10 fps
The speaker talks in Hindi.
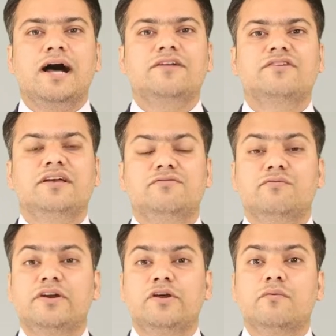आज की इस
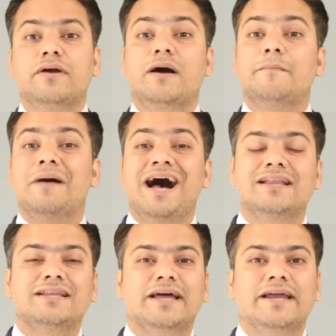वीडियो में हम
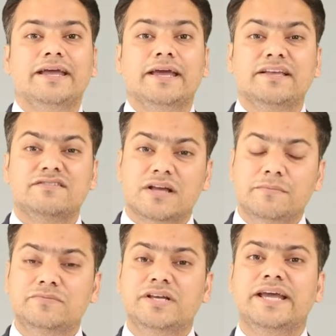बात करेंगे
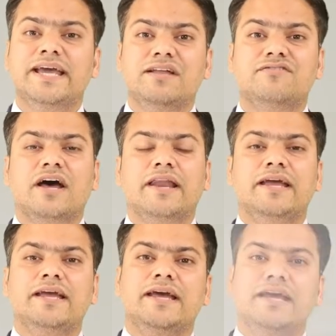समझेंगे
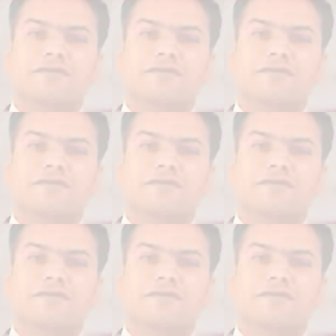जानेंगे